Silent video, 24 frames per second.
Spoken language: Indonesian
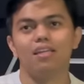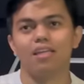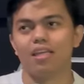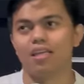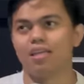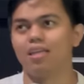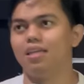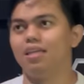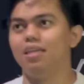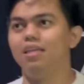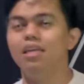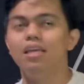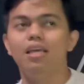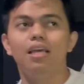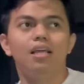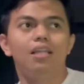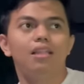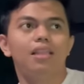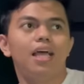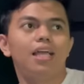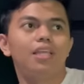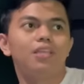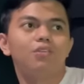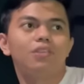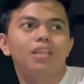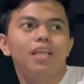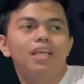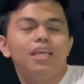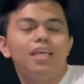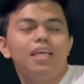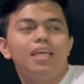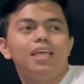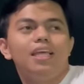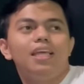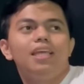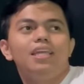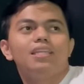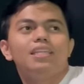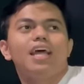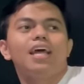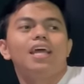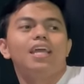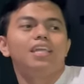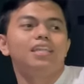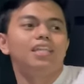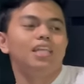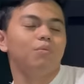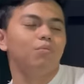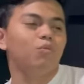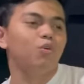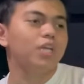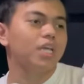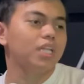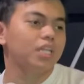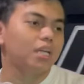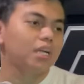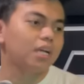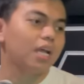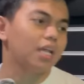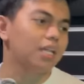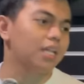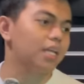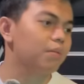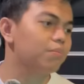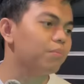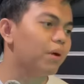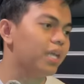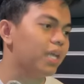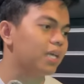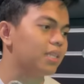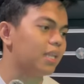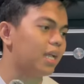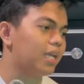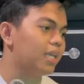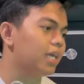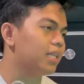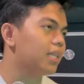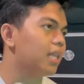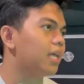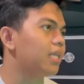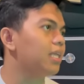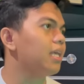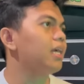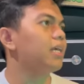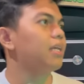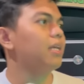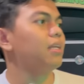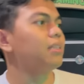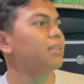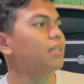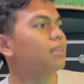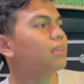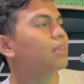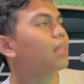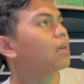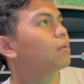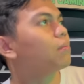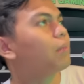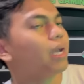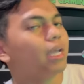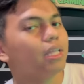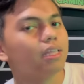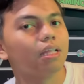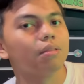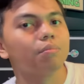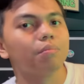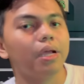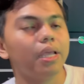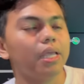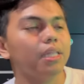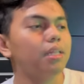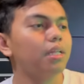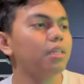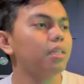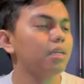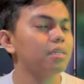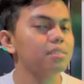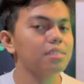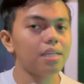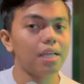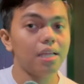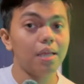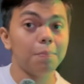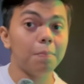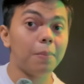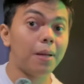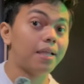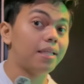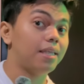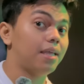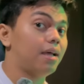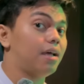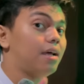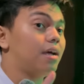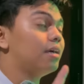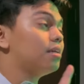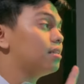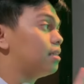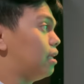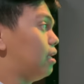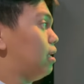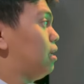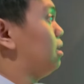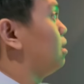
oke. Lanjut lagi. Nah, ini mungkin yang kalian banyak nanya-nanya ya tentang mainan-mainan yang saya pajang nih